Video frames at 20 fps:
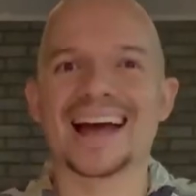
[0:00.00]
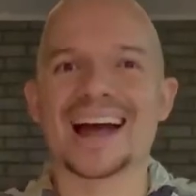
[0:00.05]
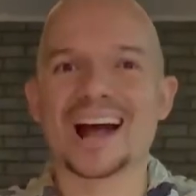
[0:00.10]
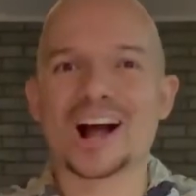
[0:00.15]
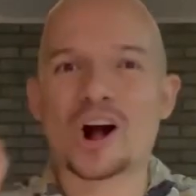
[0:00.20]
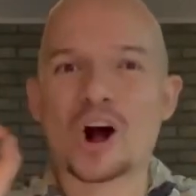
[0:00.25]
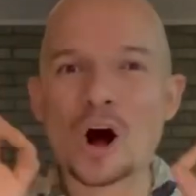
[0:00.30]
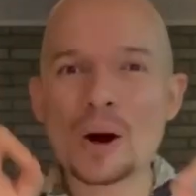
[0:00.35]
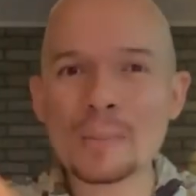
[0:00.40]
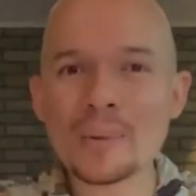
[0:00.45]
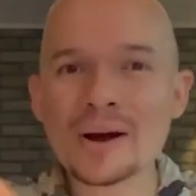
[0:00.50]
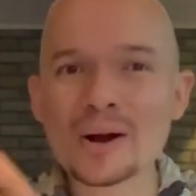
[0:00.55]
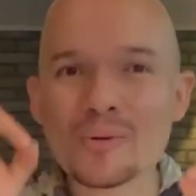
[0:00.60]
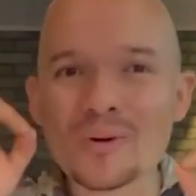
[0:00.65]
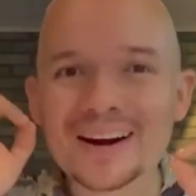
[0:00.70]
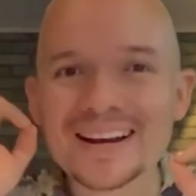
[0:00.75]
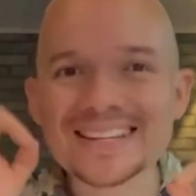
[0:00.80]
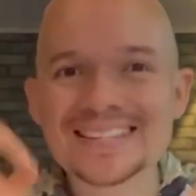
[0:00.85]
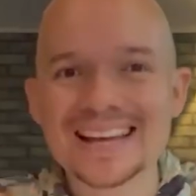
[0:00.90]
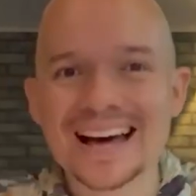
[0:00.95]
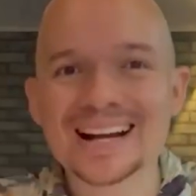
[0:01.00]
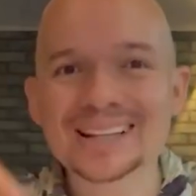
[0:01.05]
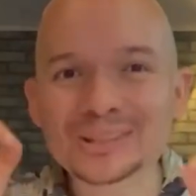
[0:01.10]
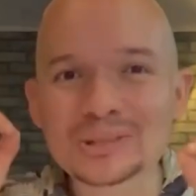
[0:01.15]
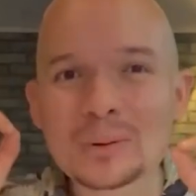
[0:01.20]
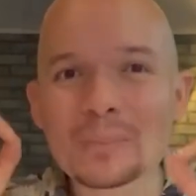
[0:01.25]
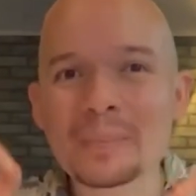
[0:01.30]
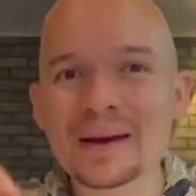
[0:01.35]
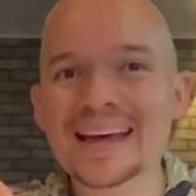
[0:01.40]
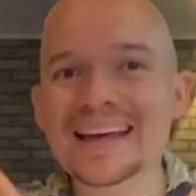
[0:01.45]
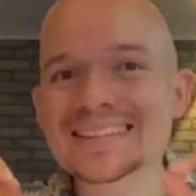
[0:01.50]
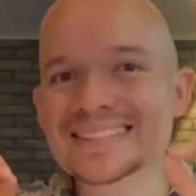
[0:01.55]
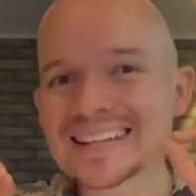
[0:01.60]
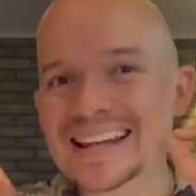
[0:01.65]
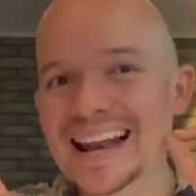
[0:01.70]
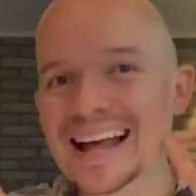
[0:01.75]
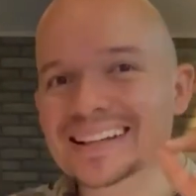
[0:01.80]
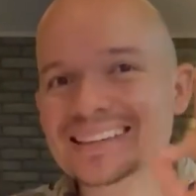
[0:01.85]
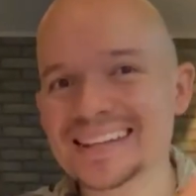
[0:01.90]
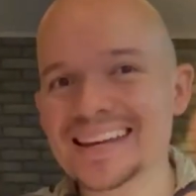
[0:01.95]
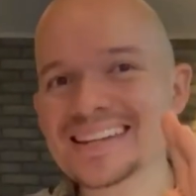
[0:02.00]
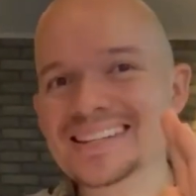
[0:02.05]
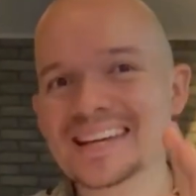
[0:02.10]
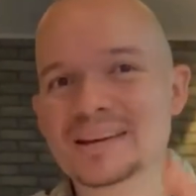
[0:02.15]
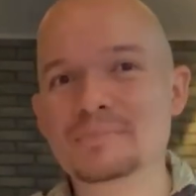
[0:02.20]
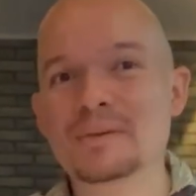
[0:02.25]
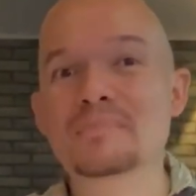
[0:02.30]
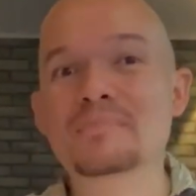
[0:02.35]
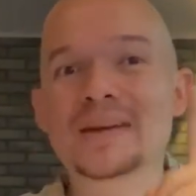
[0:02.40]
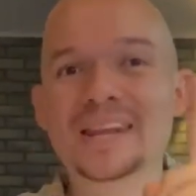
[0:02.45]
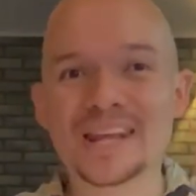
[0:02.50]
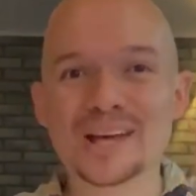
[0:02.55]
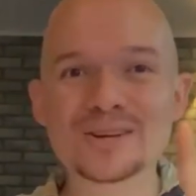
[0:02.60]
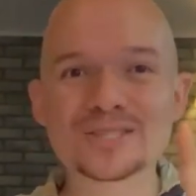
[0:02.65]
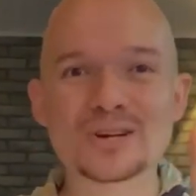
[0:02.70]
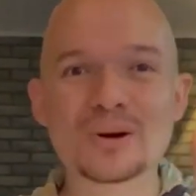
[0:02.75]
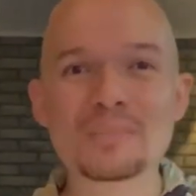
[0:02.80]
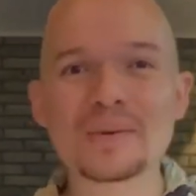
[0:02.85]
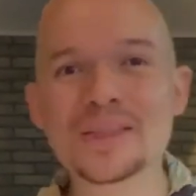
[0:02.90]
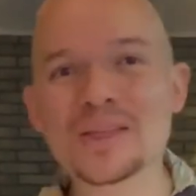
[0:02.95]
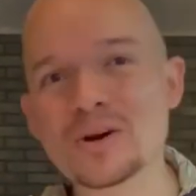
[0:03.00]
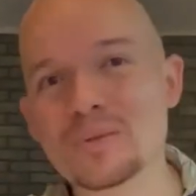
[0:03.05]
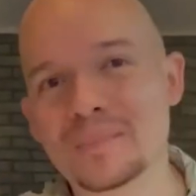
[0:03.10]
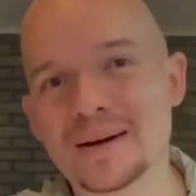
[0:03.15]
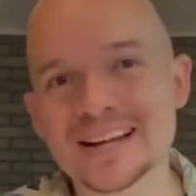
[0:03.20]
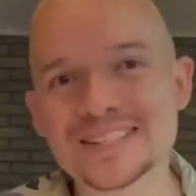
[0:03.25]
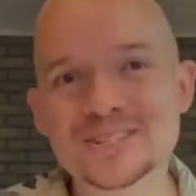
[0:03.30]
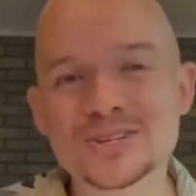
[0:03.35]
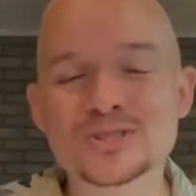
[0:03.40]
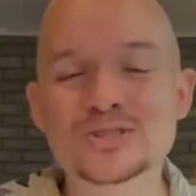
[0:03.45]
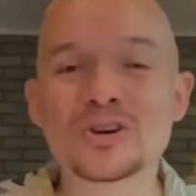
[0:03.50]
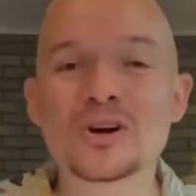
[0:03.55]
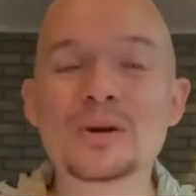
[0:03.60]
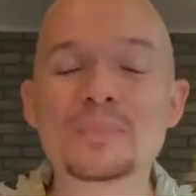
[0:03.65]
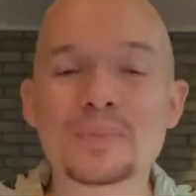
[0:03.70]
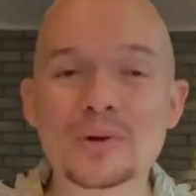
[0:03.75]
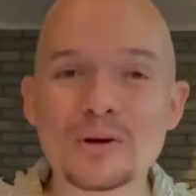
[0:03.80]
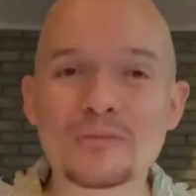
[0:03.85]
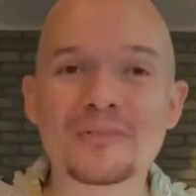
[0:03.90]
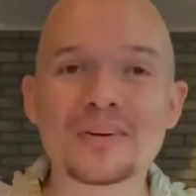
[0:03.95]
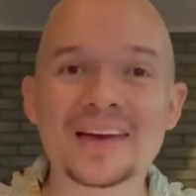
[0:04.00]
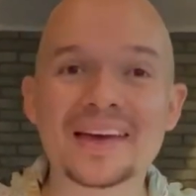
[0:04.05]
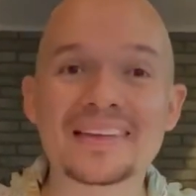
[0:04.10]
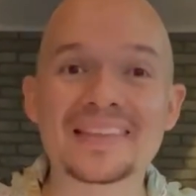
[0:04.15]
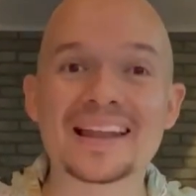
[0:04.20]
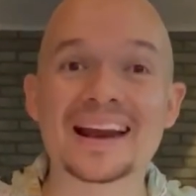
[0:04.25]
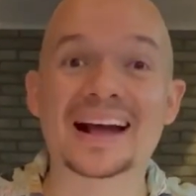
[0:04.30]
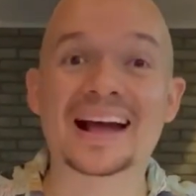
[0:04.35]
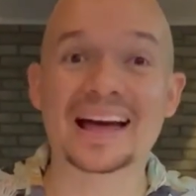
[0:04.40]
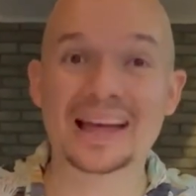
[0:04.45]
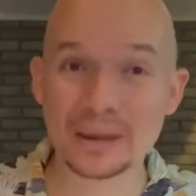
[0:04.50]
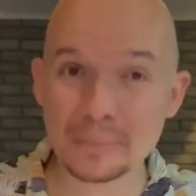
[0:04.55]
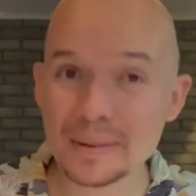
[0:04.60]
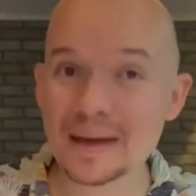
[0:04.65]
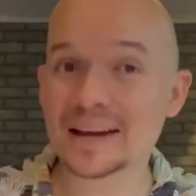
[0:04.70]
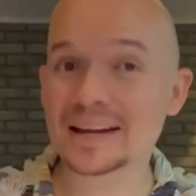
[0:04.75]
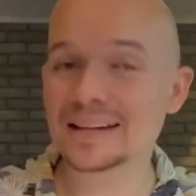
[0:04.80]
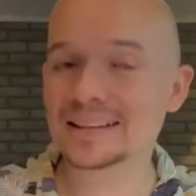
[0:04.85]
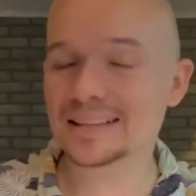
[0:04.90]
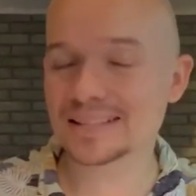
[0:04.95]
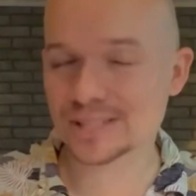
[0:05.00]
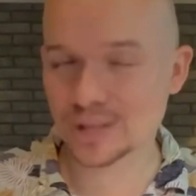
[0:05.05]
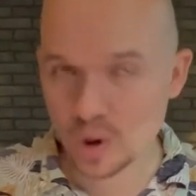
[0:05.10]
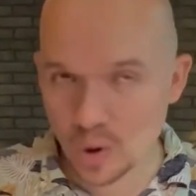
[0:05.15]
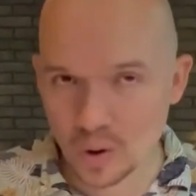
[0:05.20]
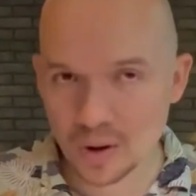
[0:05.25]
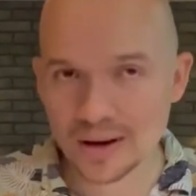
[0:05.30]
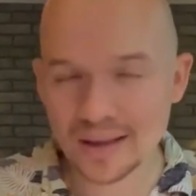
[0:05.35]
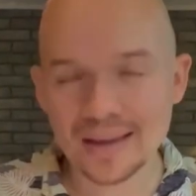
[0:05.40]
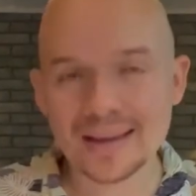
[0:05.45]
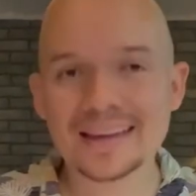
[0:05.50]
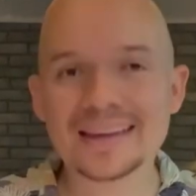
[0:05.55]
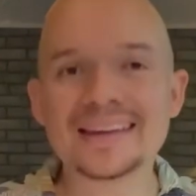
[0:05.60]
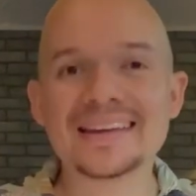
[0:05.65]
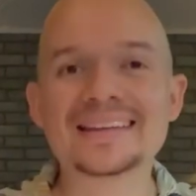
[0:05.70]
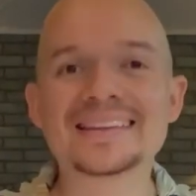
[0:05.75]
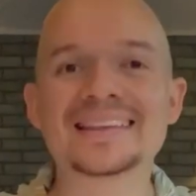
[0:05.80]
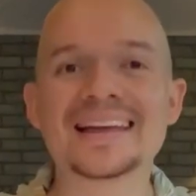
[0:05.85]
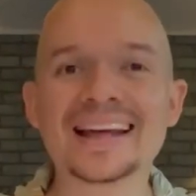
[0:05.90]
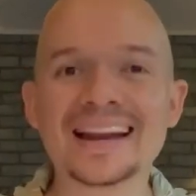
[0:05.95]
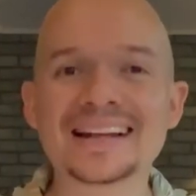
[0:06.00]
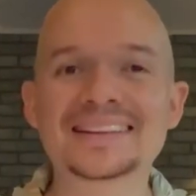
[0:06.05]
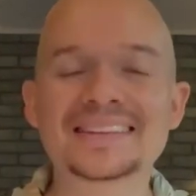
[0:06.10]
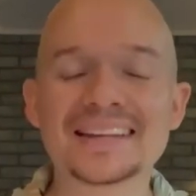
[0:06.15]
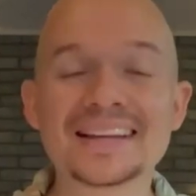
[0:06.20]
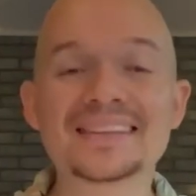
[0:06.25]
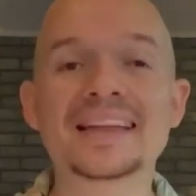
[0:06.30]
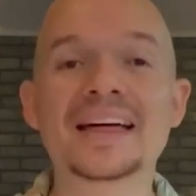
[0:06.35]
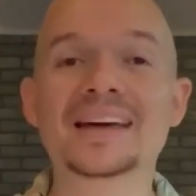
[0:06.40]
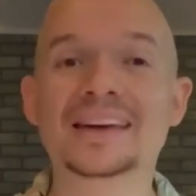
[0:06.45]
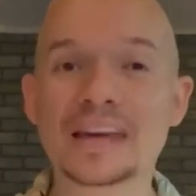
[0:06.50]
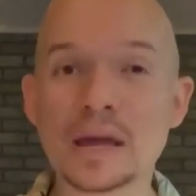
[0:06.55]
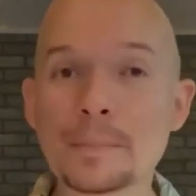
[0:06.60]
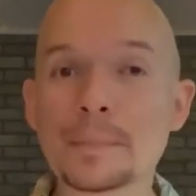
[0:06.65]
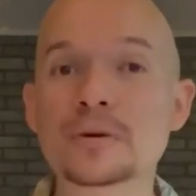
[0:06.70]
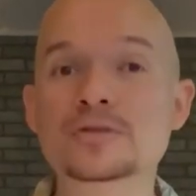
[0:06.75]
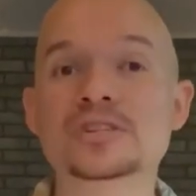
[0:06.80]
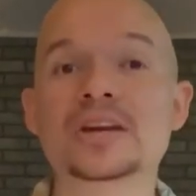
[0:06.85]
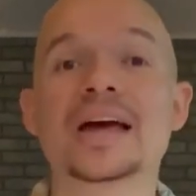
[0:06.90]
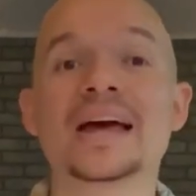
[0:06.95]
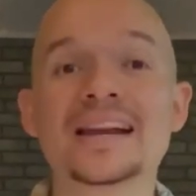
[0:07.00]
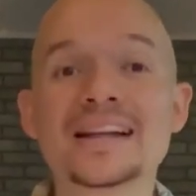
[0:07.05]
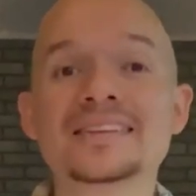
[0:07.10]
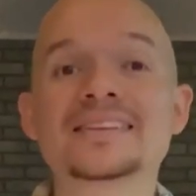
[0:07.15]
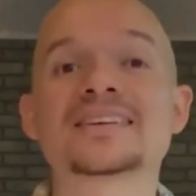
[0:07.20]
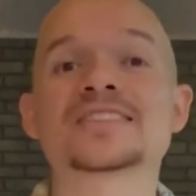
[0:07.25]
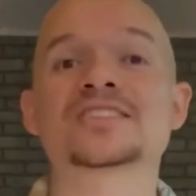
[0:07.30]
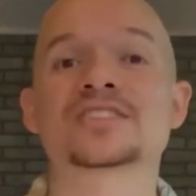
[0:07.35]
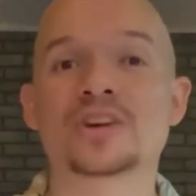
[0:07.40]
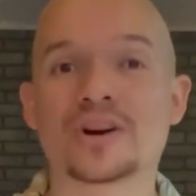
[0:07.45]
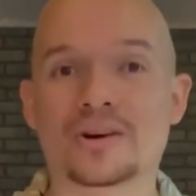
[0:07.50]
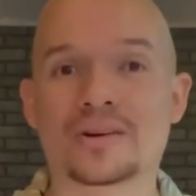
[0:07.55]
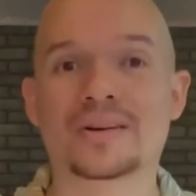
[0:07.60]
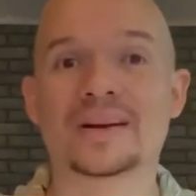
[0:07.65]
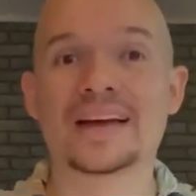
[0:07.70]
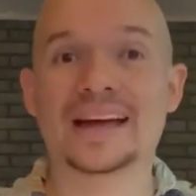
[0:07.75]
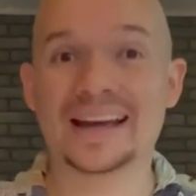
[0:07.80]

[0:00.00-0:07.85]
¿Cómo ecualizar tu mezcla DJ? Bienvenidos a un video más, yo soy el profe de la Academia Elite School y de la tienda de equipos Elite Store.